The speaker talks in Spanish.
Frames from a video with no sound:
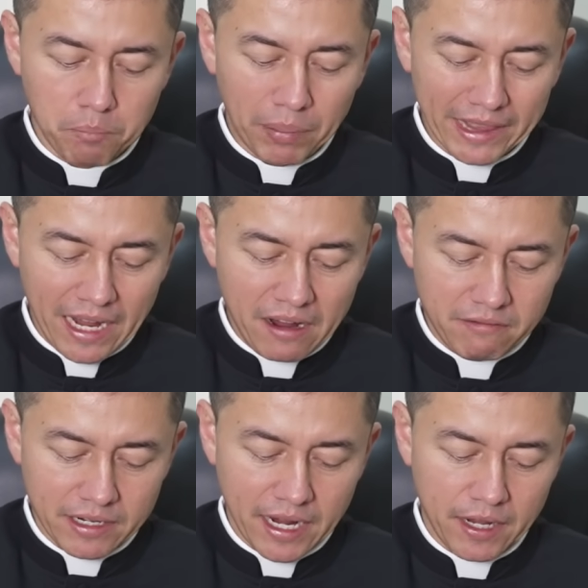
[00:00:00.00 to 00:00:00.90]

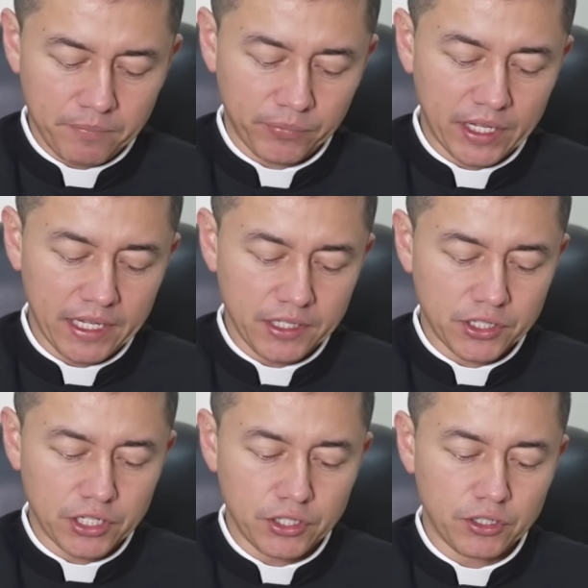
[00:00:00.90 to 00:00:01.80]
Palabra del
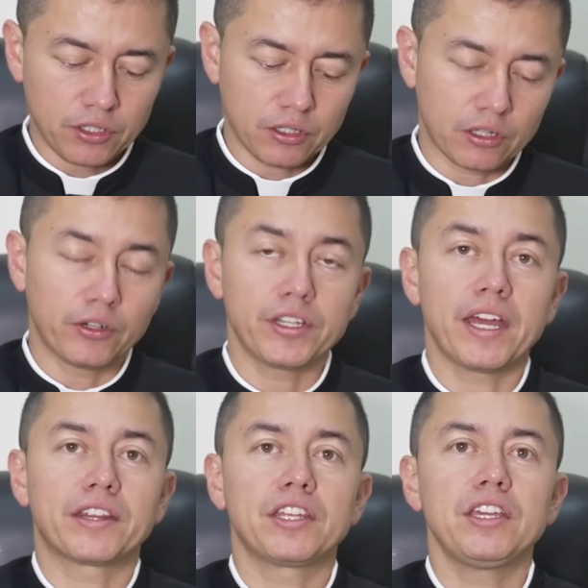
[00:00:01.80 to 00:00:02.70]
Señor,
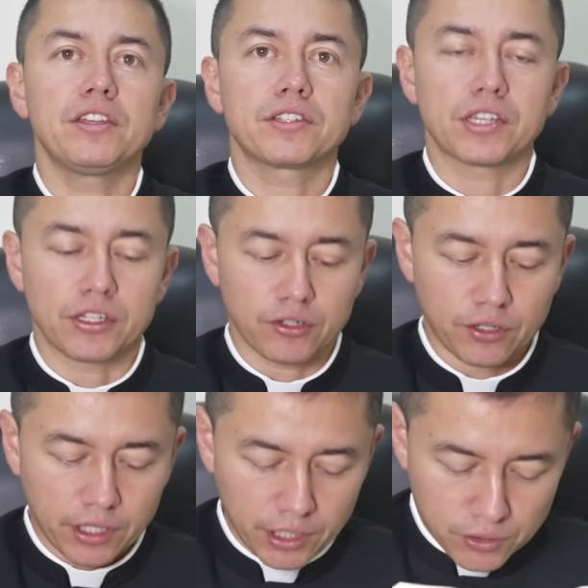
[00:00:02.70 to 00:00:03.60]
gloria a ti,
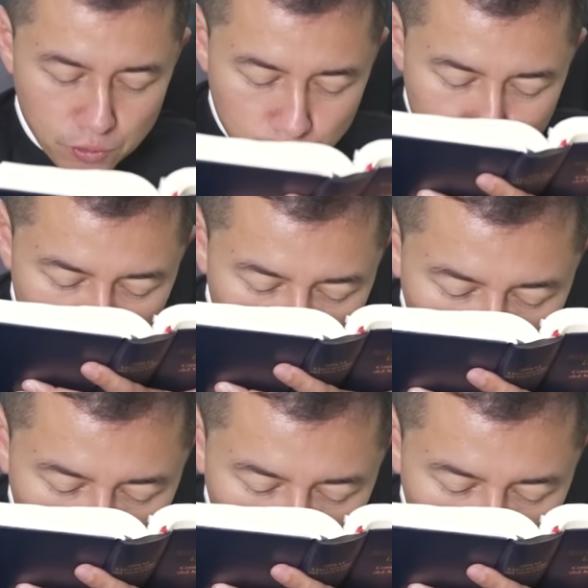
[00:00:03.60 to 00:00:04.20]
Señor Jesús.